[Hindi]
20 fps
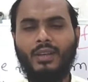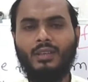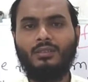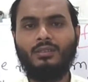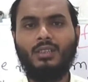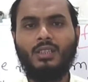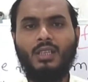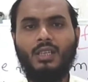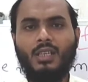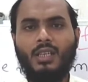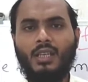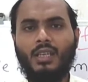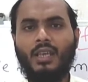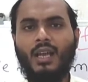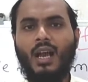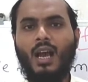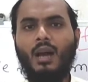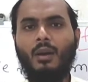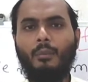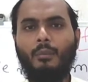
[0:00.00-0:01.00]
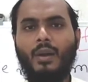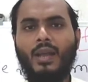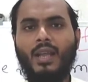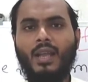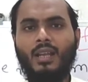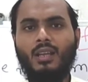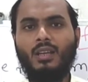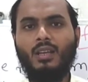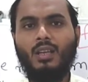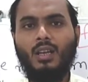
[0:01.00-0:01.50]
रन क्या
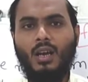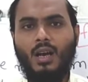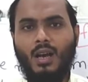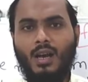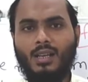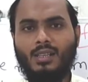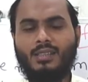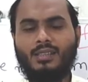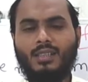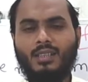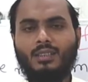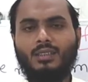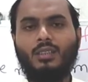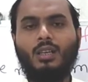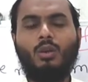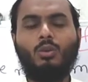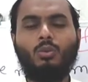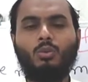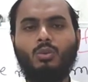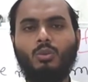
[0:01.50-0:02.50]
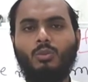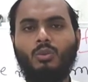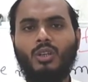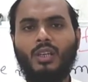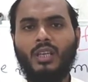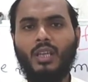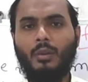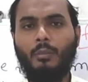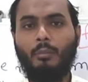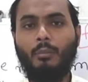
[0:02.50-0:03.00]
मैं हंस सकता हूँ तो
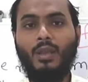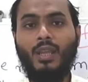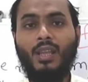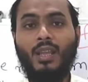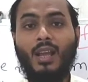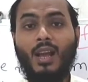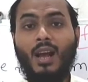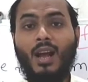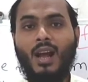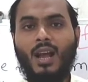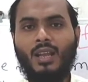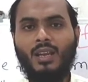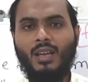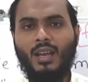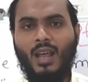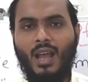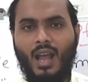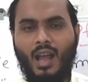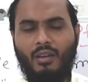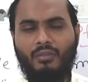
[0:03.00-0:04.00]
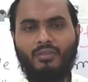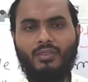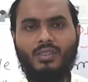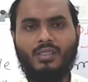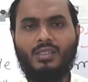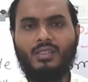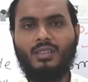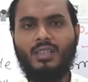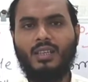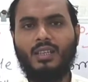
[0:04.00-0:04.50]
बोलेंगे मे आई लाफ
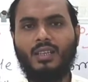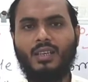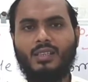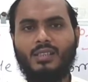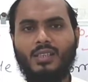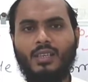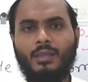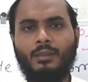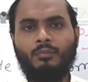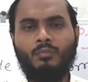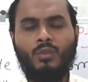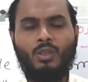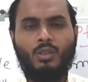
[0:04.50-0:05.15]
इसी तरीके से